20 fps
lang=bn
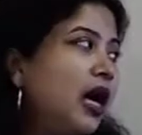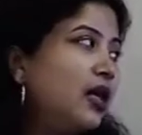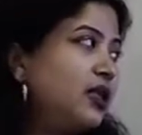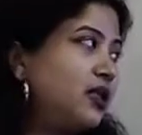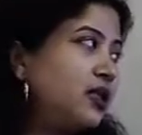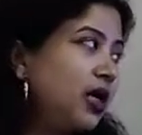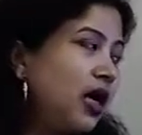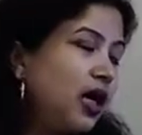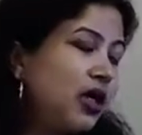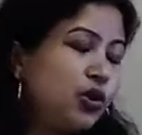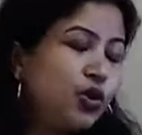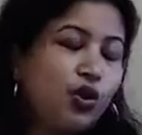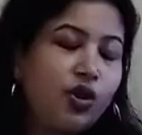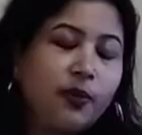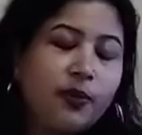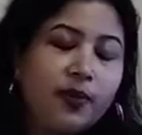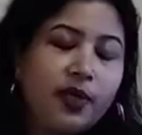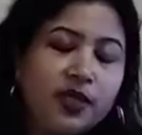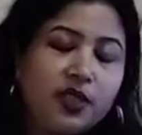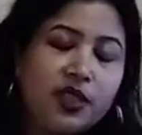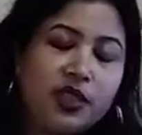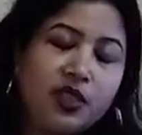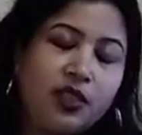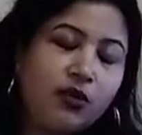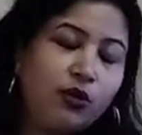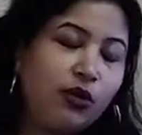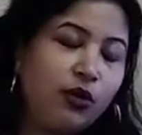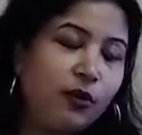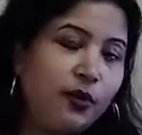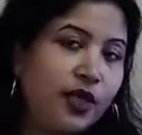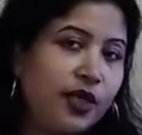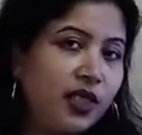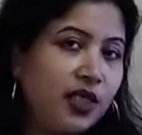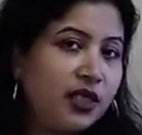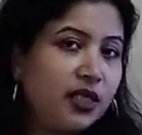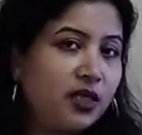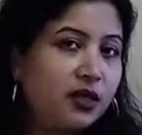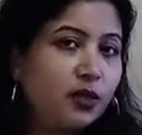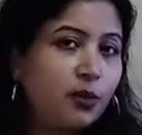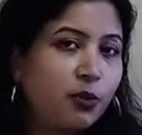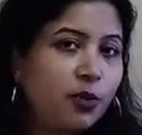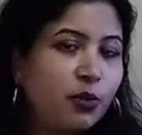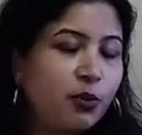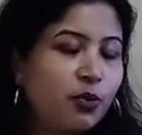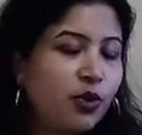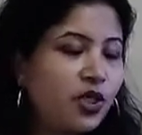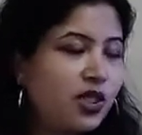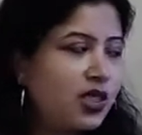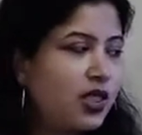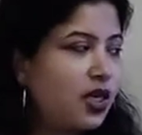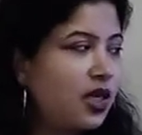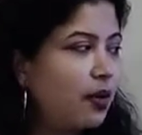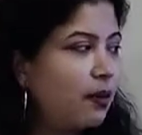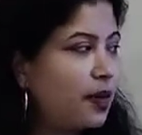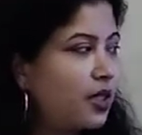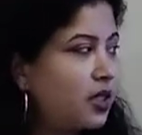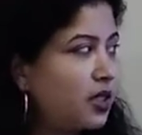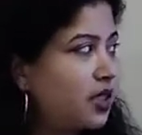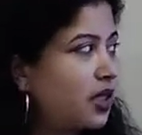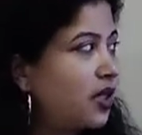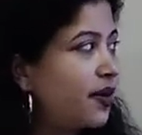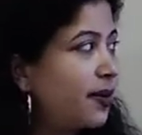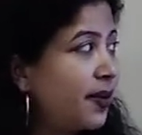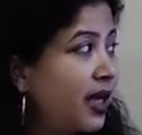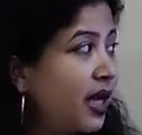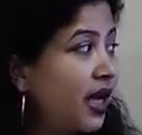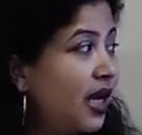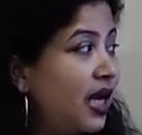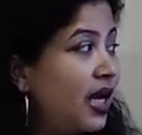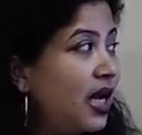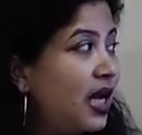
আজ আজও আমরা সেদিনও আমরা তিনটা টপিক পড়েছিলাম আজকে আমরা